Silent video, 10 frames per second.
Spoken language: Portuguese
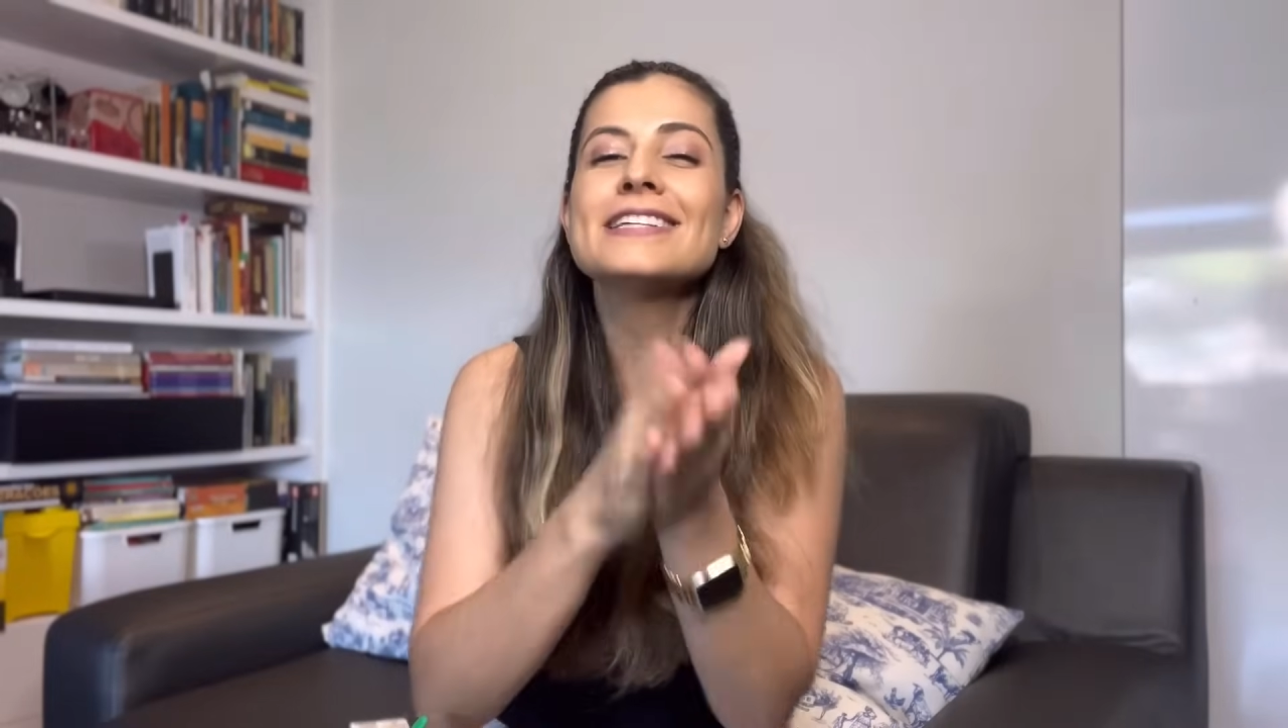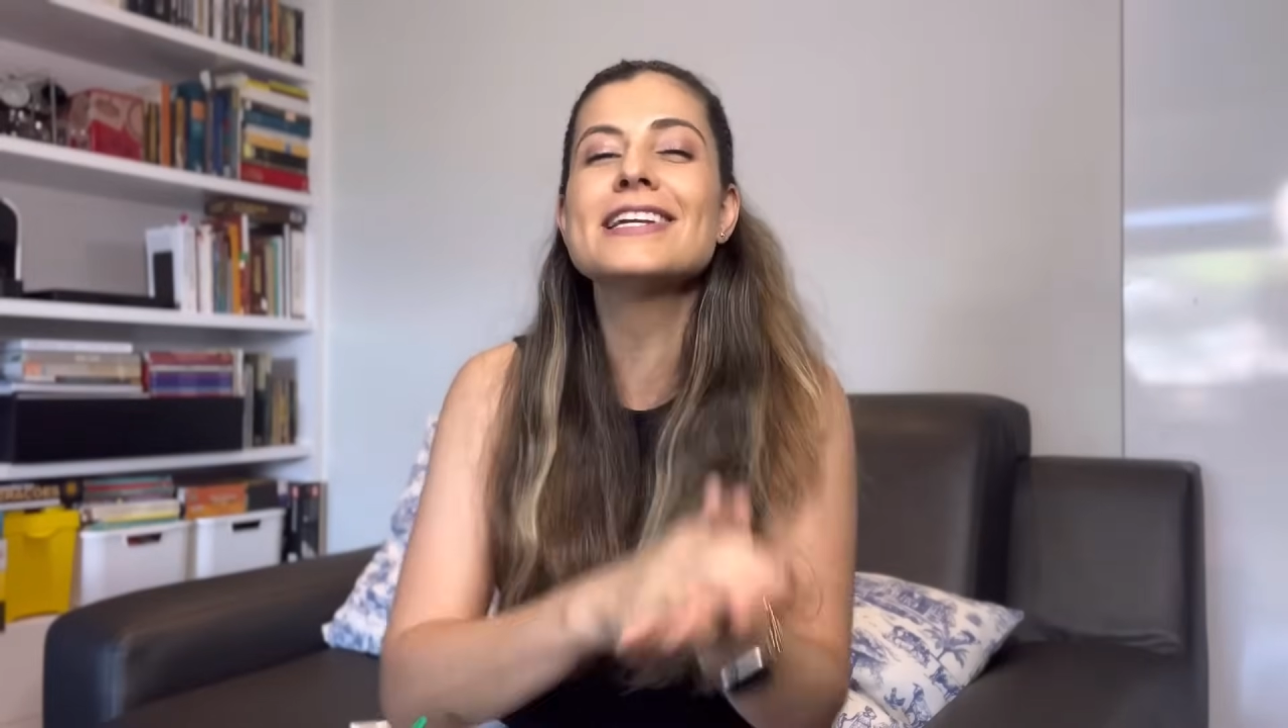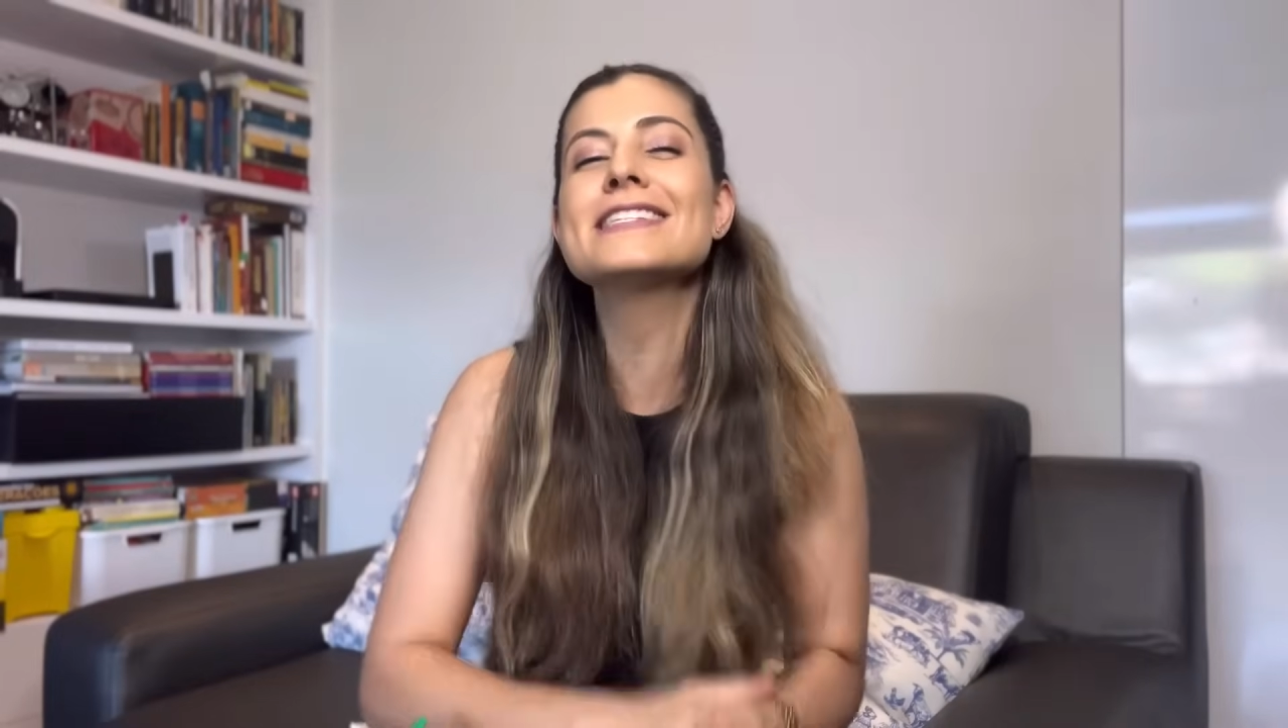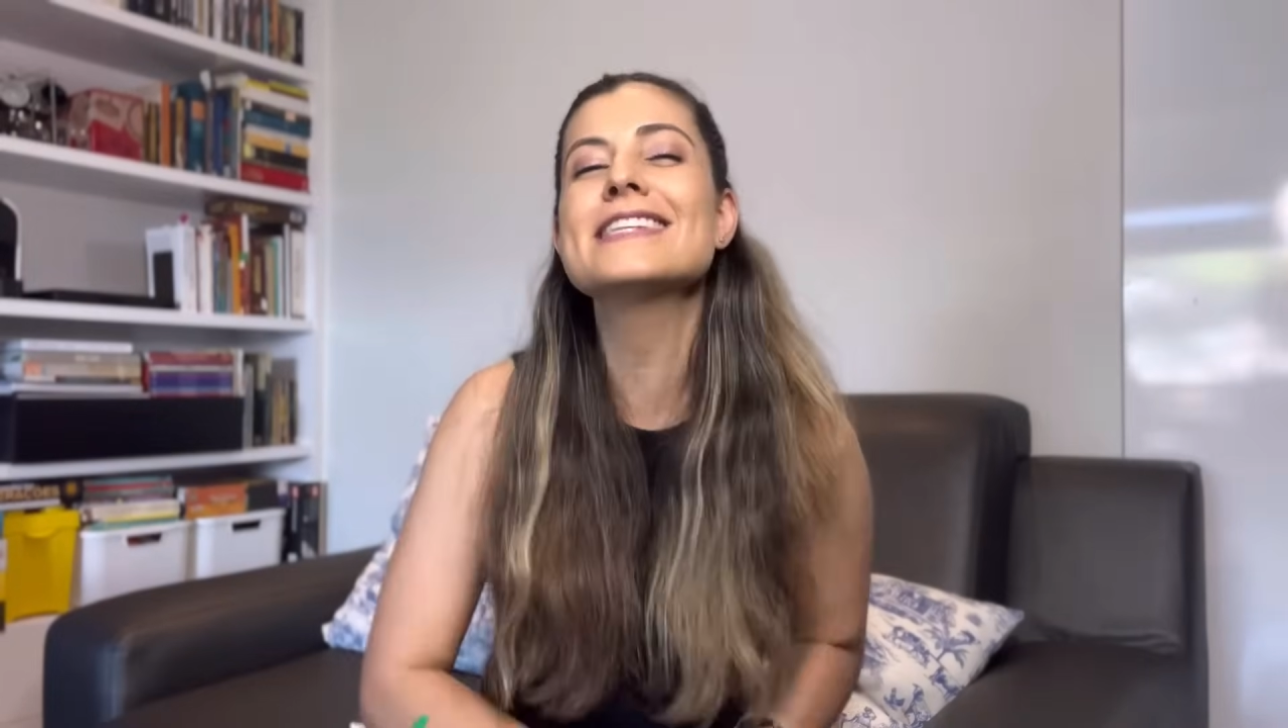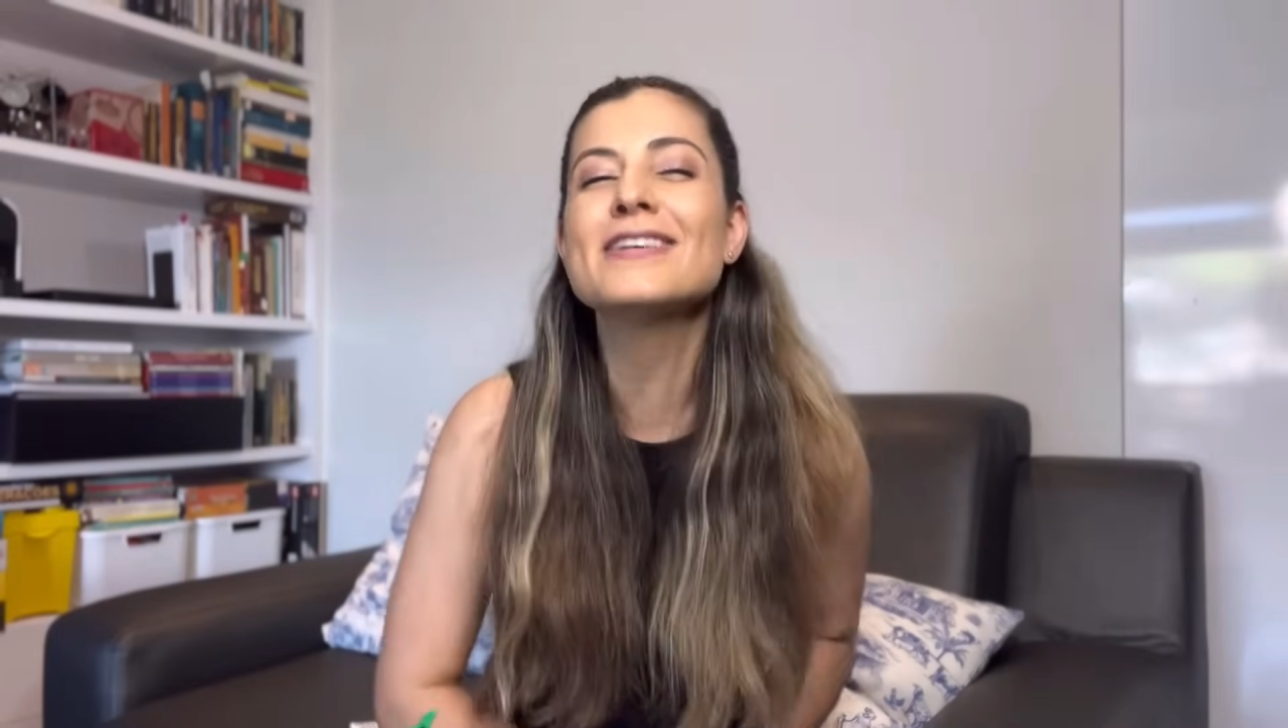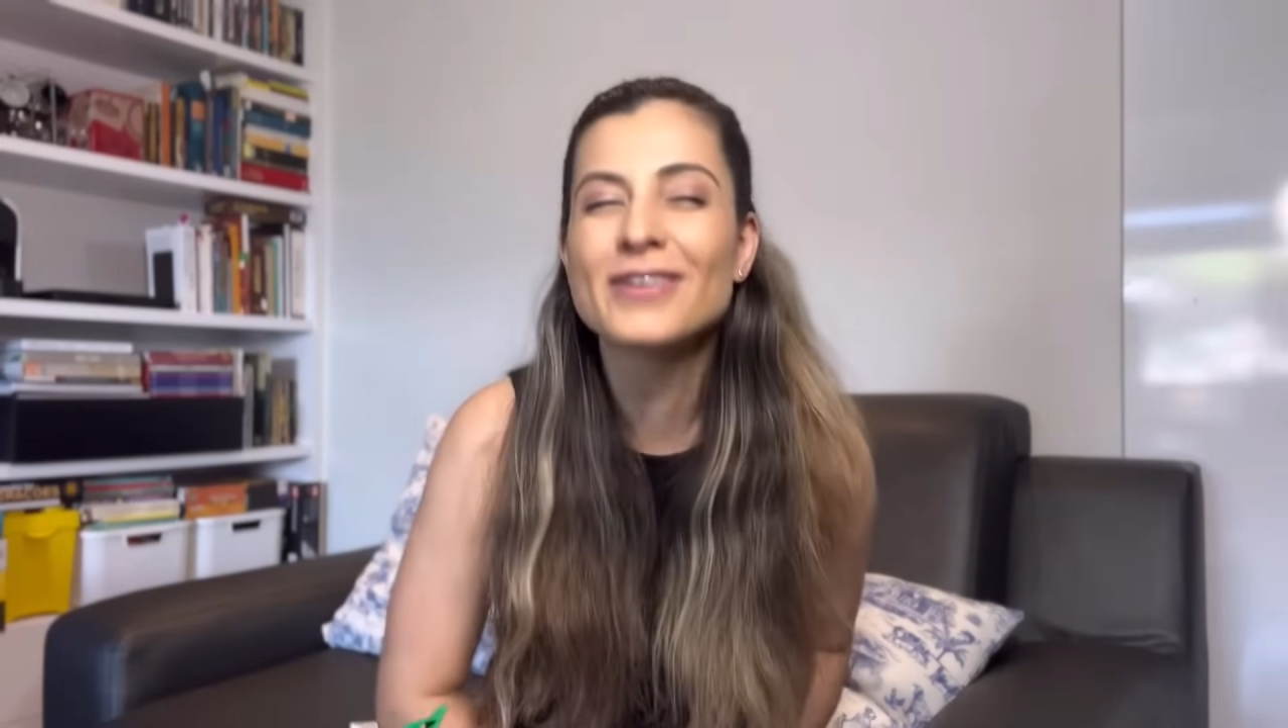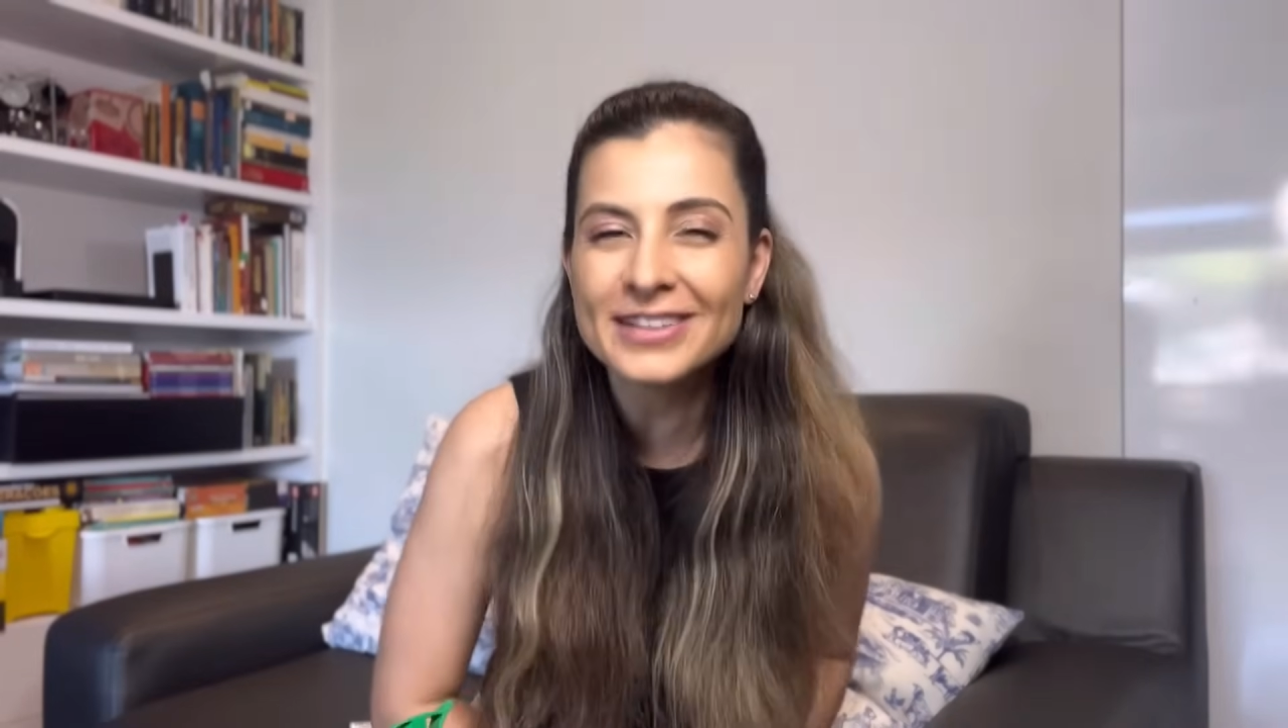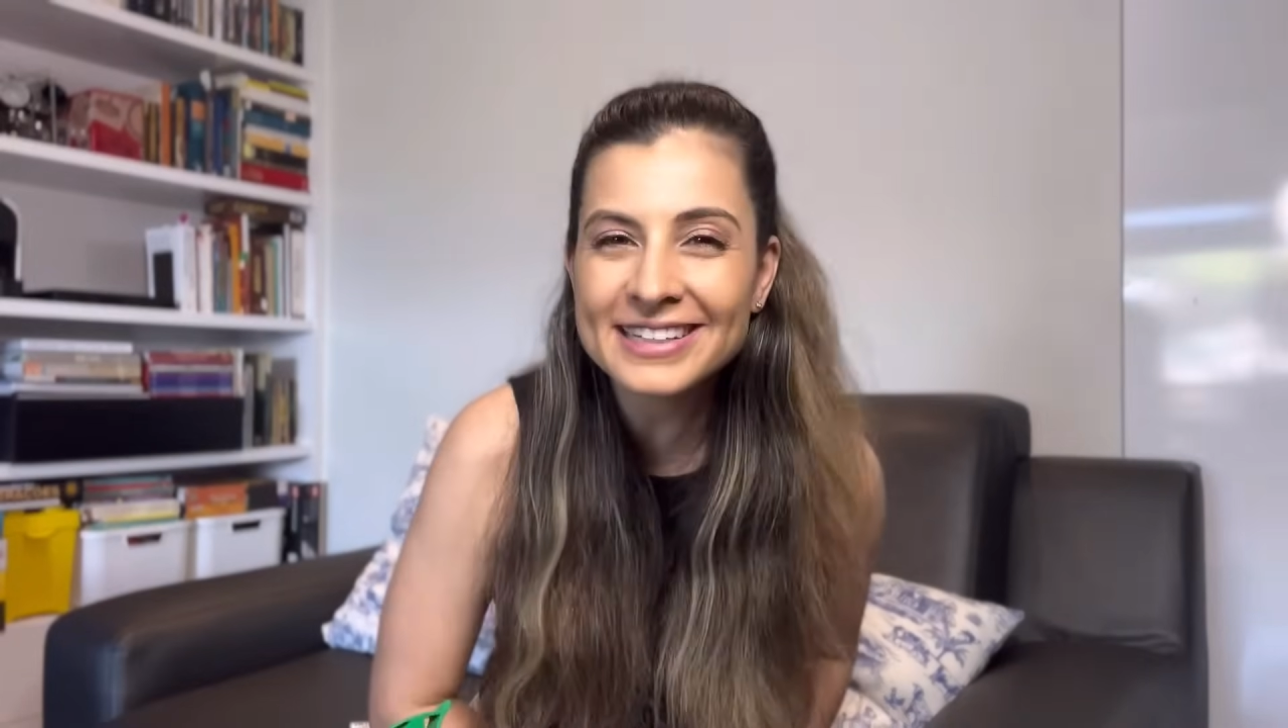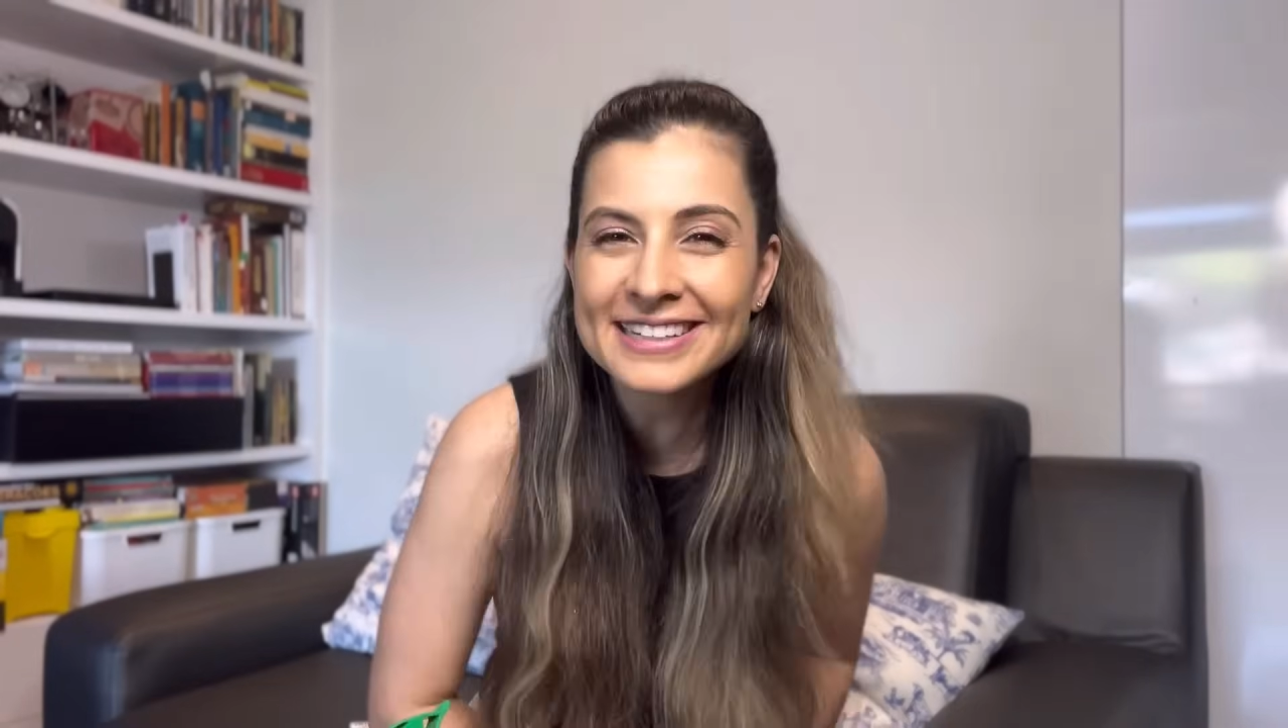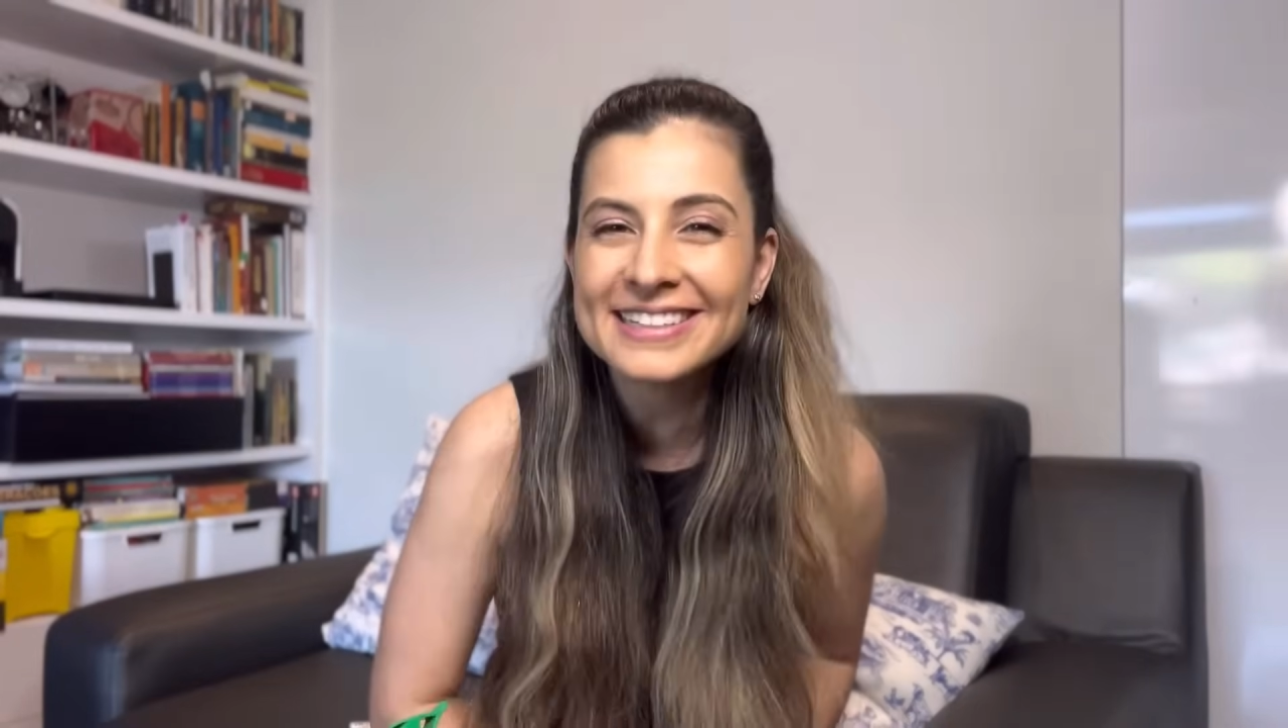a gente se
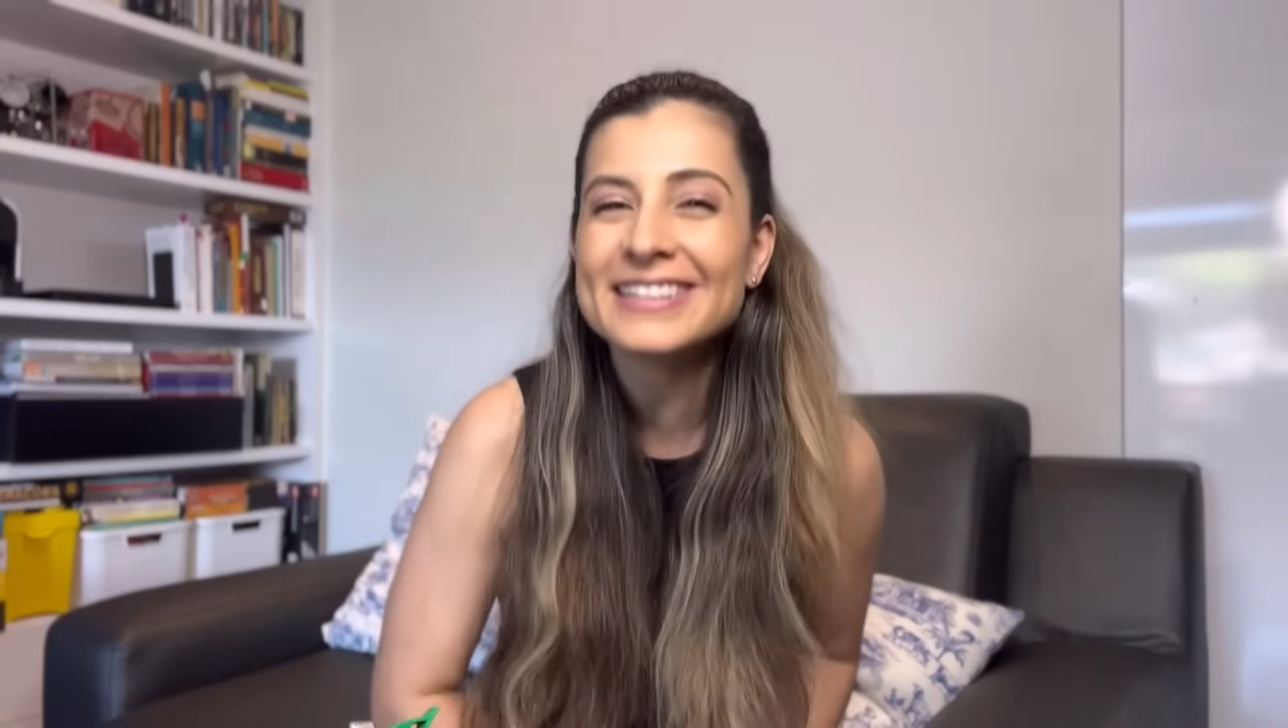encontra